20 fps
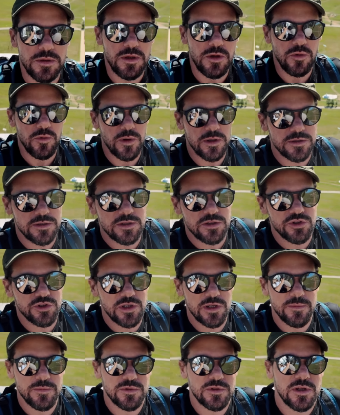enquanto
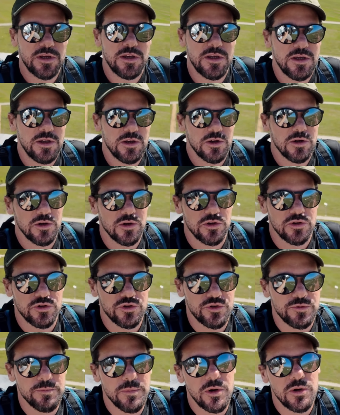assistimos tá aqui
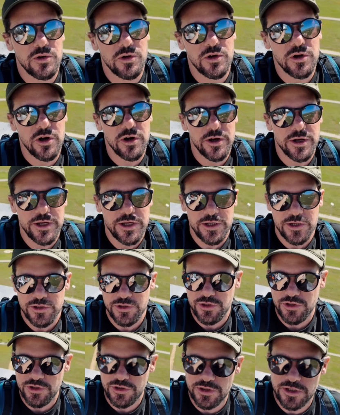aos
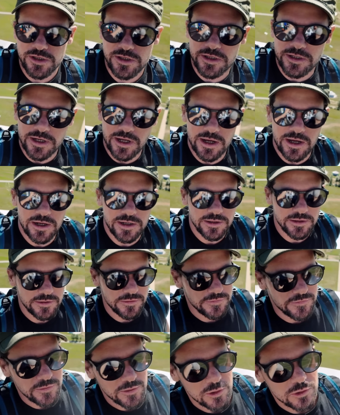mongóis a tirar
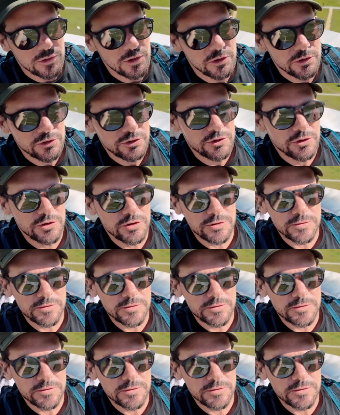fotos,